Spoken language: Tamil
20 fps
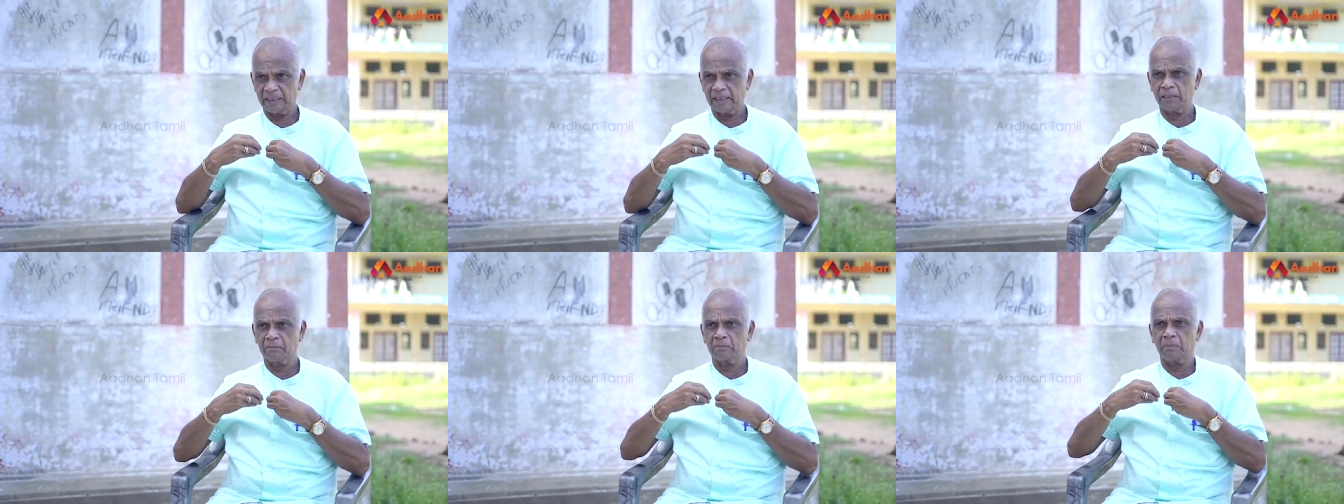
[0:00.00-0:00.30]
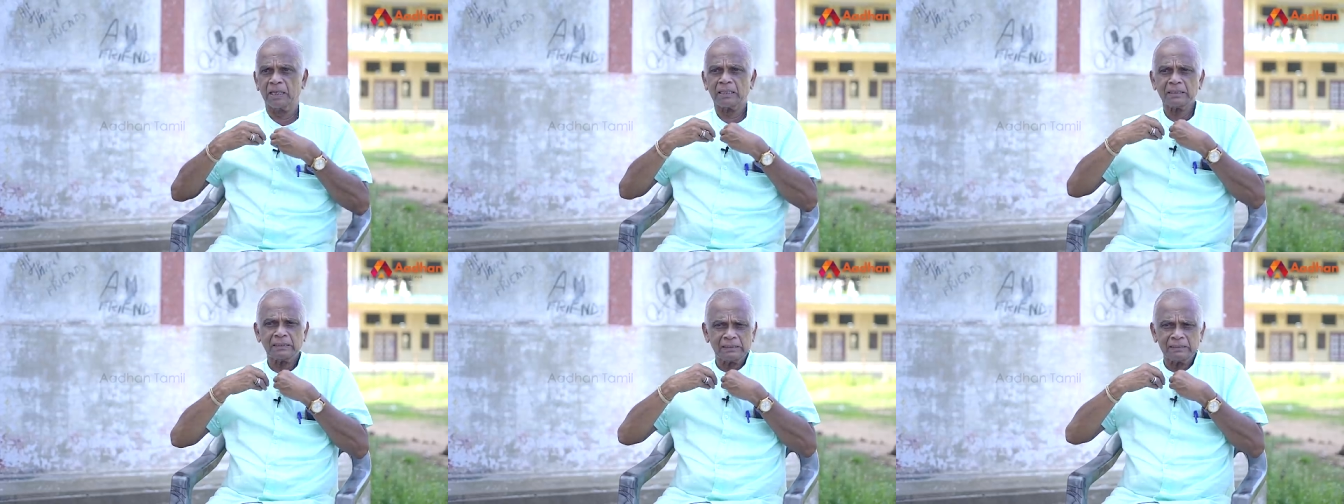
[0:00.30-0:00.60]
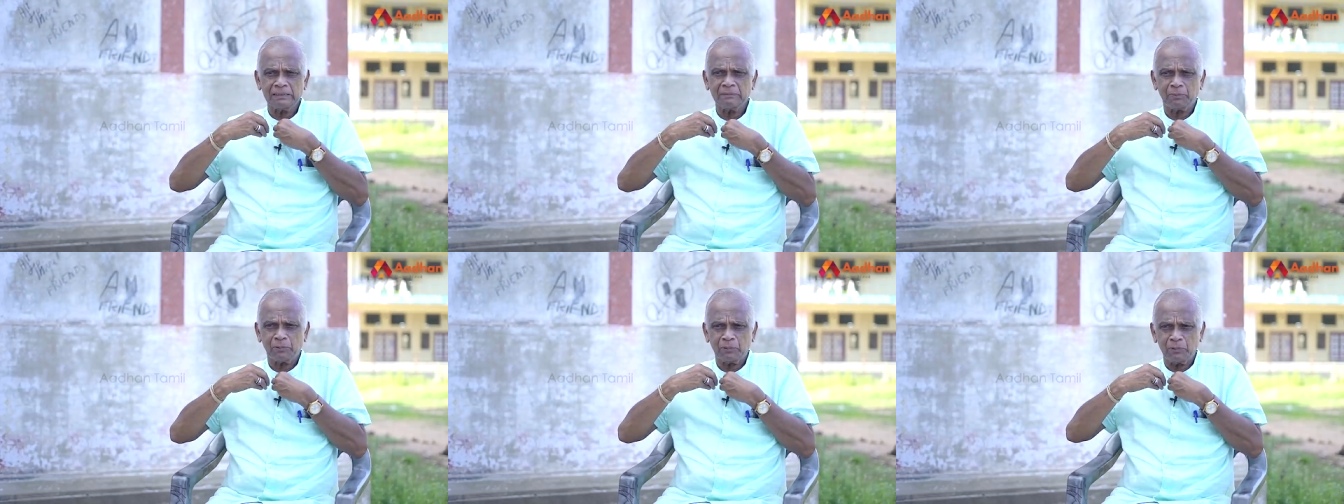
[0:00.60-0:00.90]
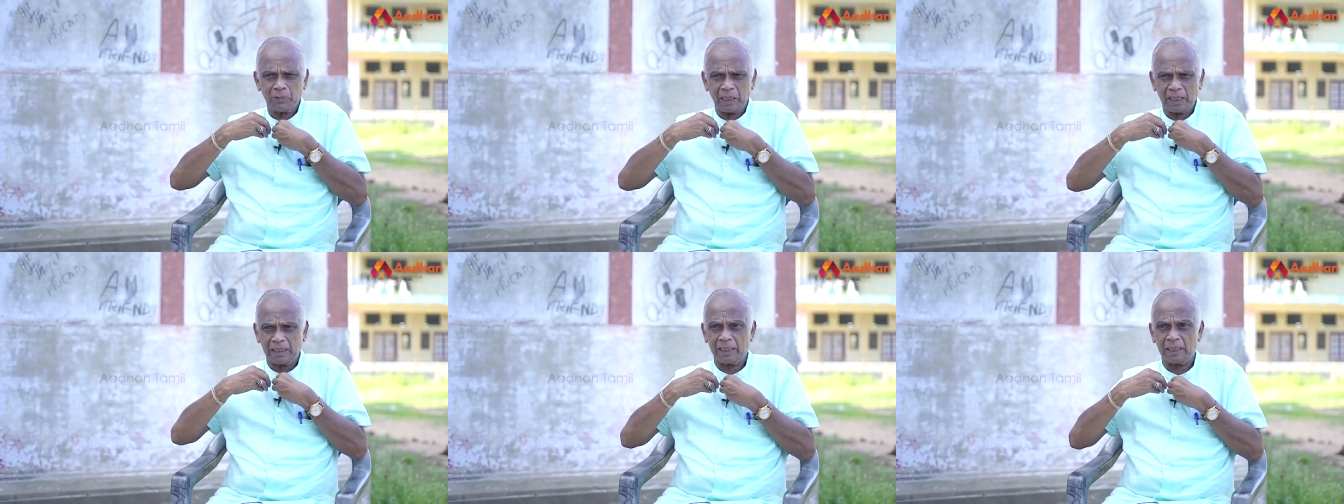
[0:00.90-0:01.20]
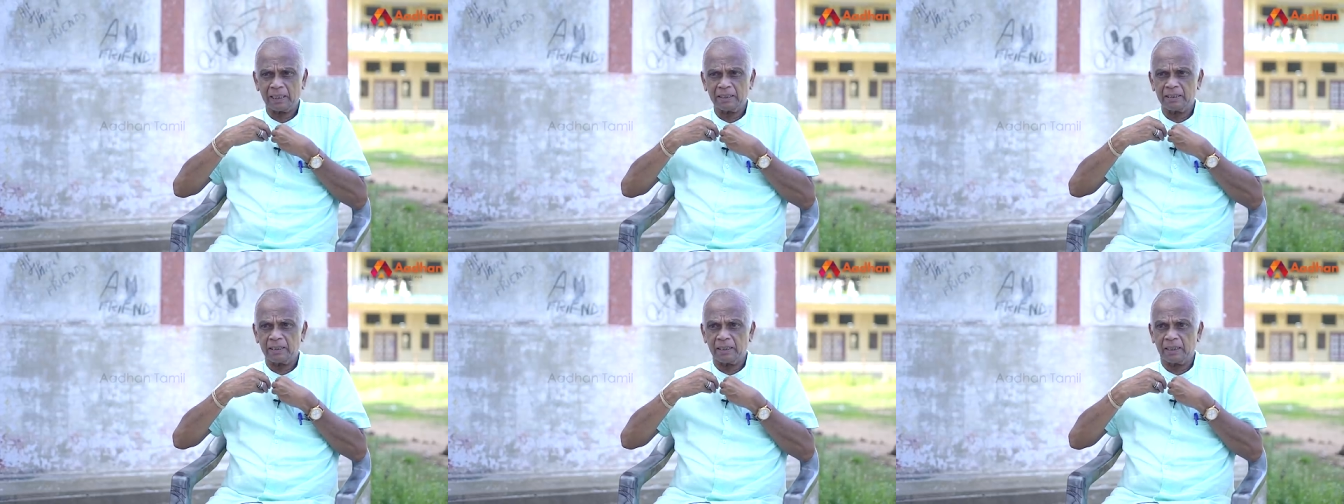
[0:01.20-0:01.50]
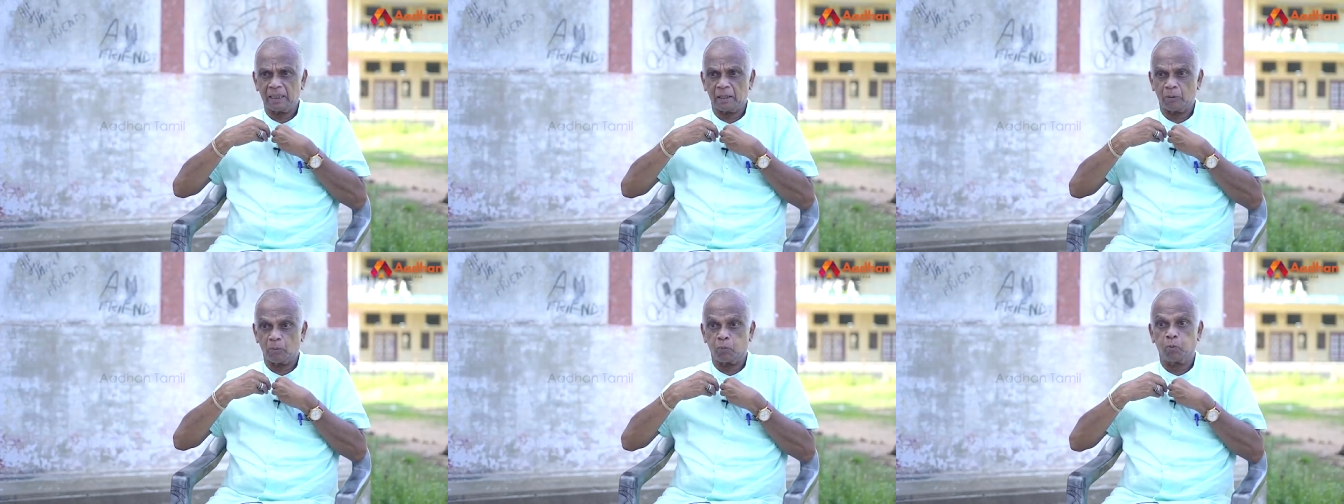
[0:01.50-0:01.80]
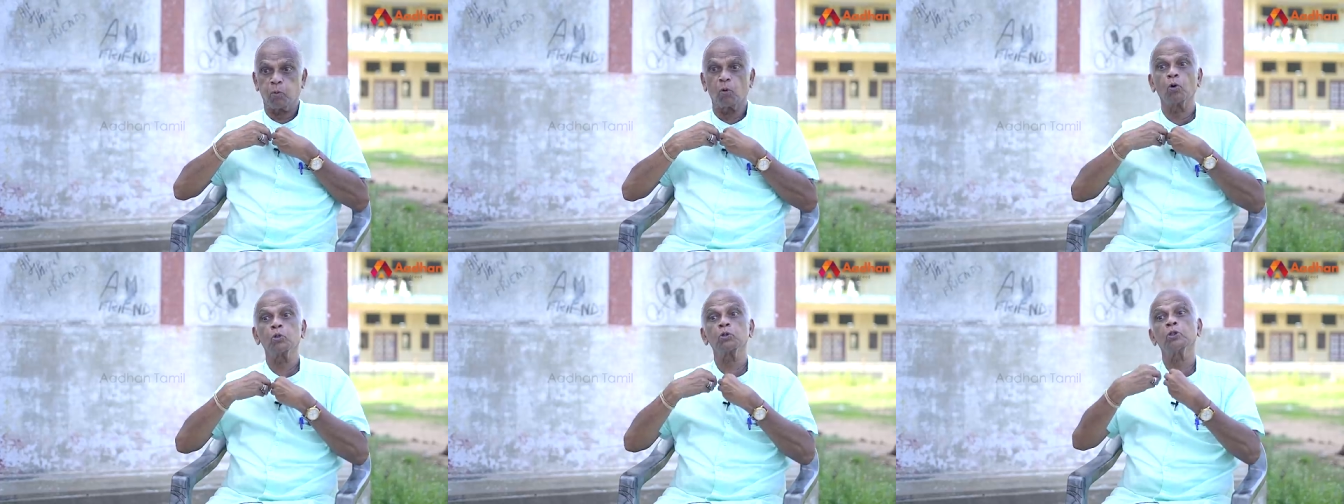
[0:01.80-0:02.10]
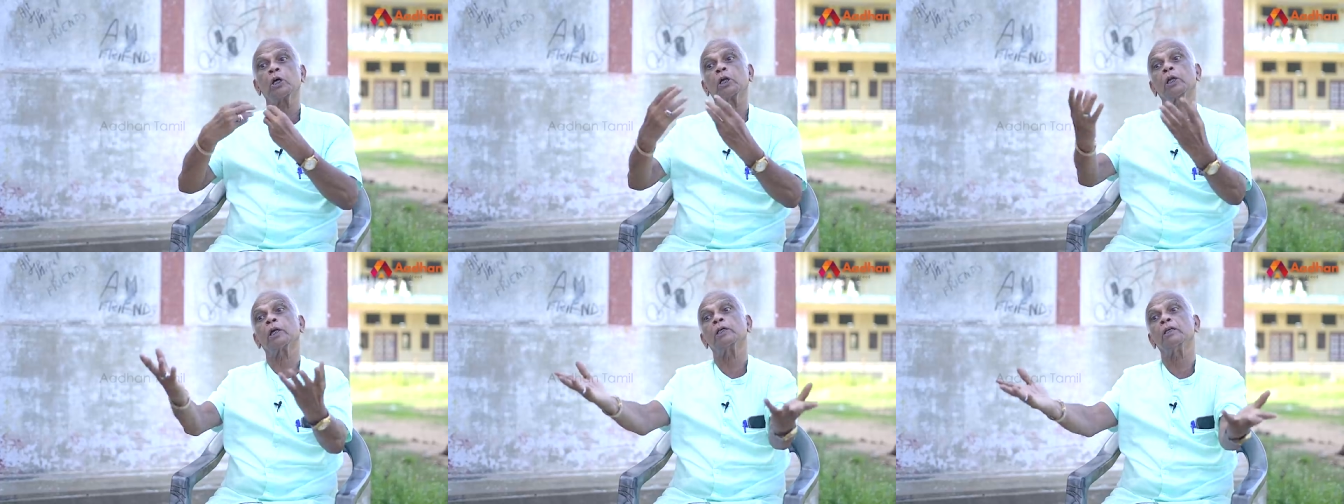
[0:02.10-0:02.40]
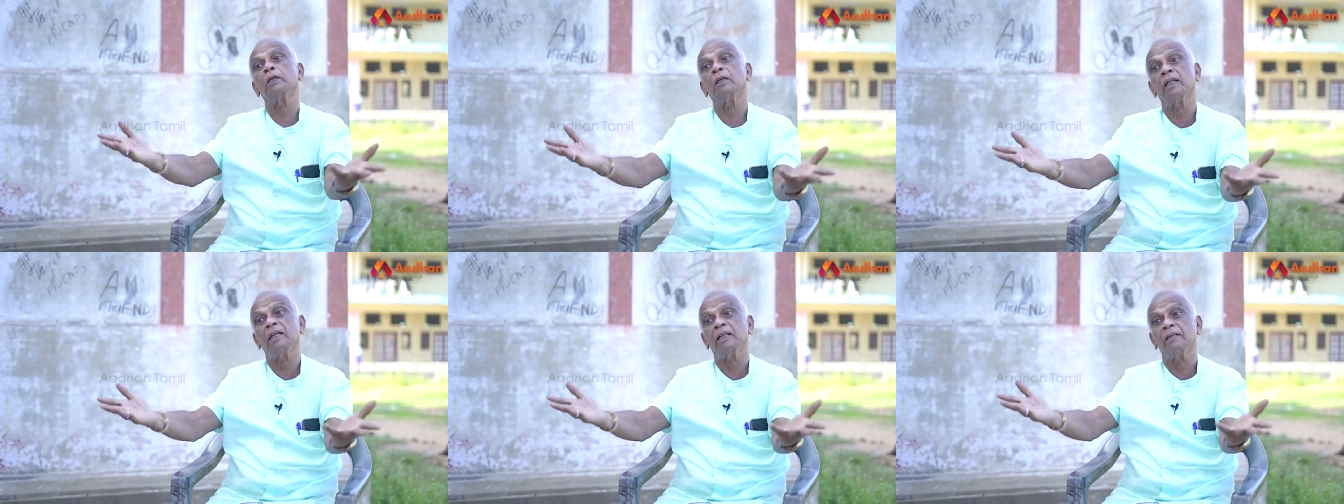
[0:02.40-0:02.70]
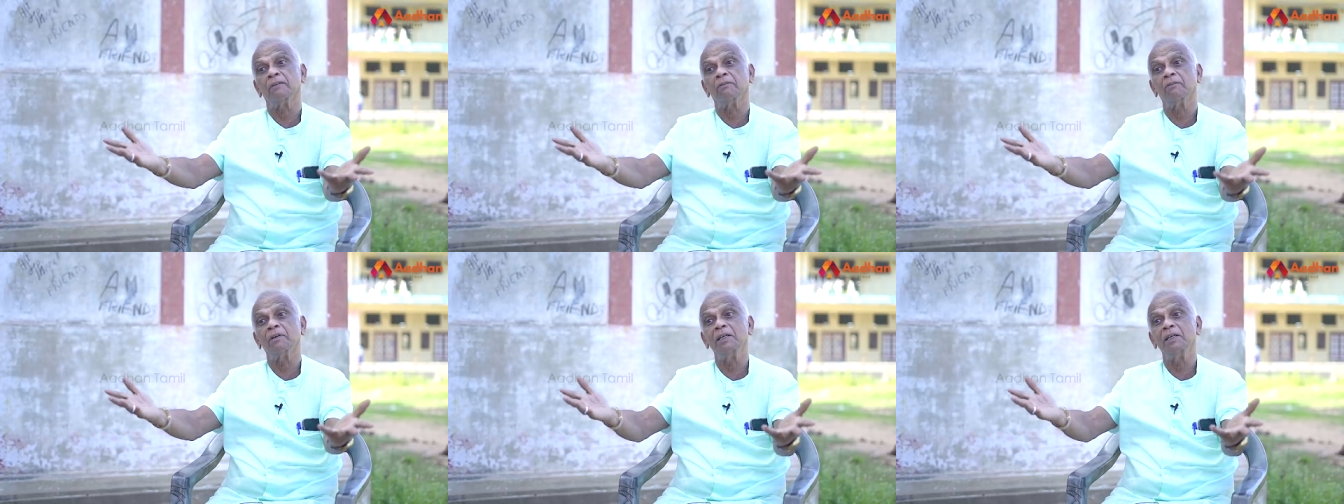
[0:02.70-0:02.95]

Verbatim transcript: என் மனசில் பூரா நிறைஞ்சிருக்க போந்தன இல்லை